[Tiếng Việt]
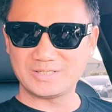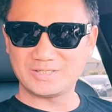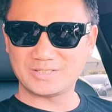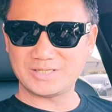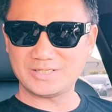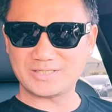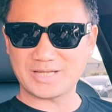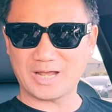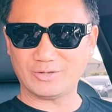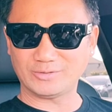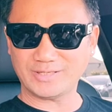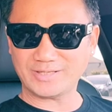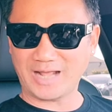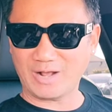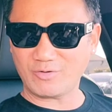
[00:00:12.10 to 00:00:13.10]
Xin chào
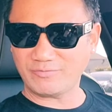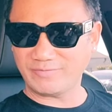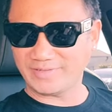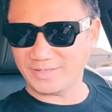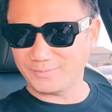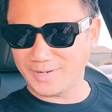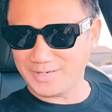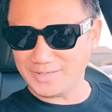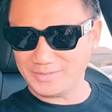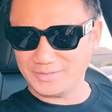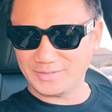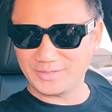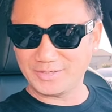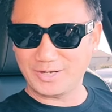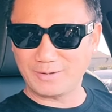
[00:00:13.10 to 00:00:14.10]
tất cả quý vị thân mến
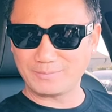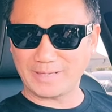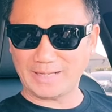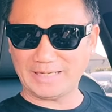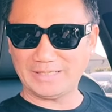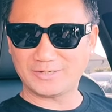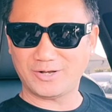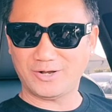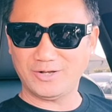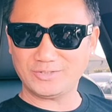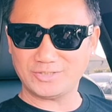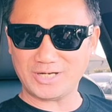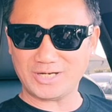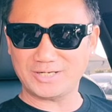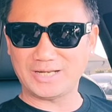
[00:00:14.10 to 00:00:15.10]
Hôm nay có
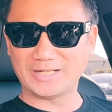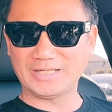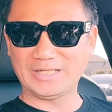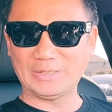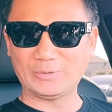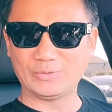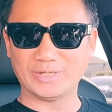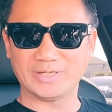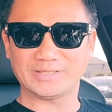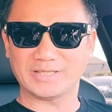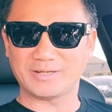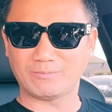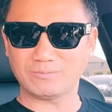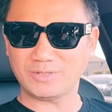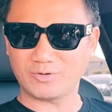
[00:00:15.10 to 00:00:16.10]
rất là nhiều những tin
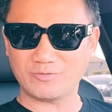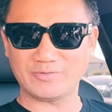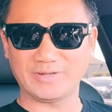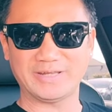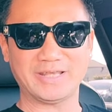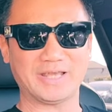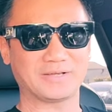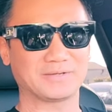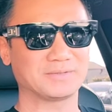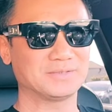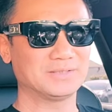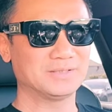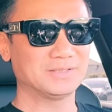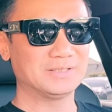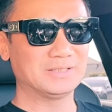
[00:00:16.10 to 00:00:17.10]
nóng nha quý vị nha
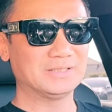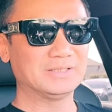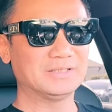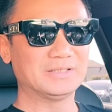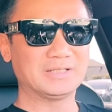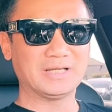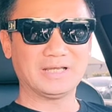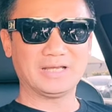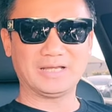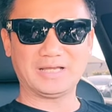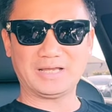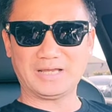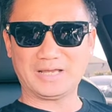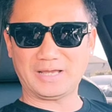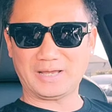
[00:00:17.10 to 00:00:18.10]

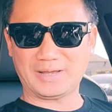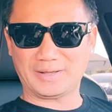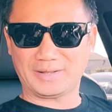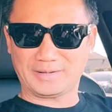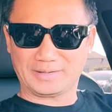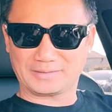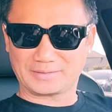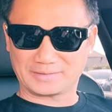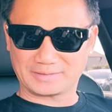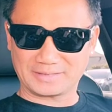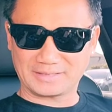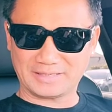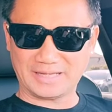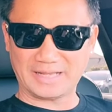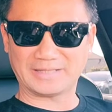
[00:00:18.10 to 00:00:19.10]
à,
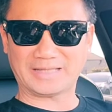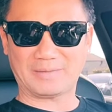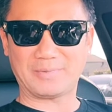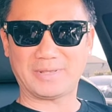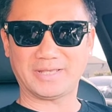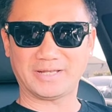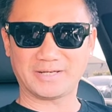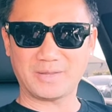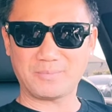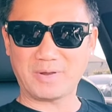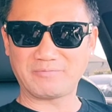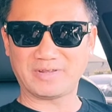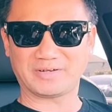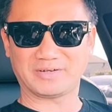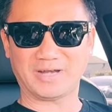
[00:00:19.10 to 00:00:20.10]
Hiện tại bây giờ đó bên
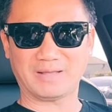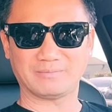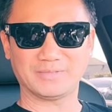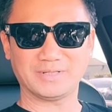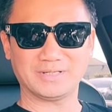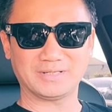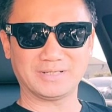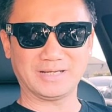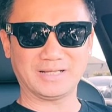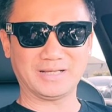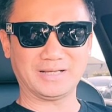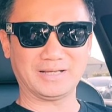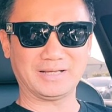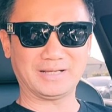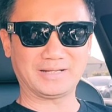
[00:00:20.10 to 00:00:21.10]
Việt Nam á,
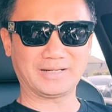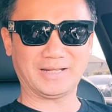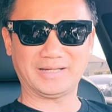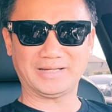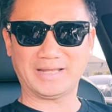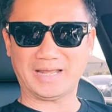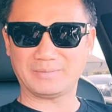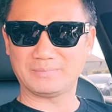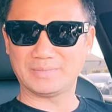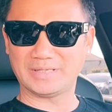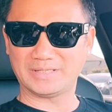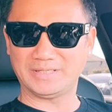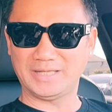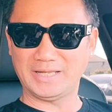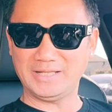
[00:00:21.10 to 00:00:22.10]
là ngày
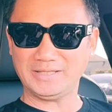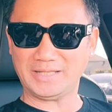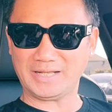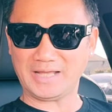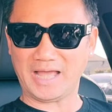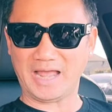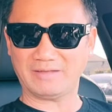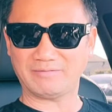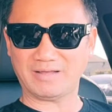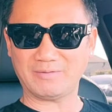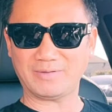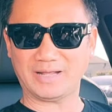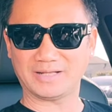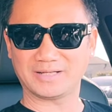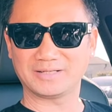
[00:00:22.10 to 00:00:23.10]
29 tháng 2 phải không
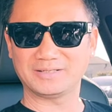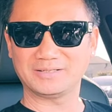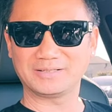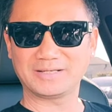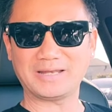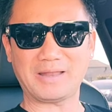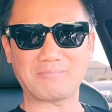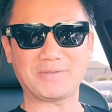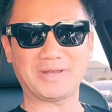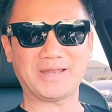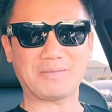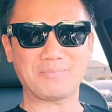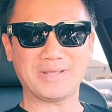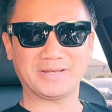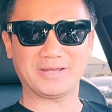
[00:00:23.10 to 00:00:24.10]
ạ Cái năm này
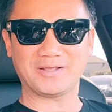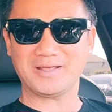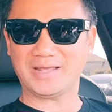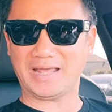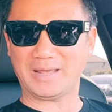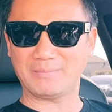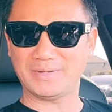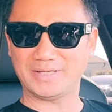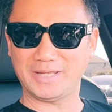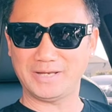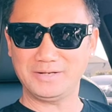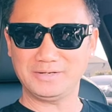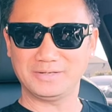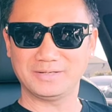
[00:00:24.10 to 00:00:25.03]
đặc biệt là cái ngày 29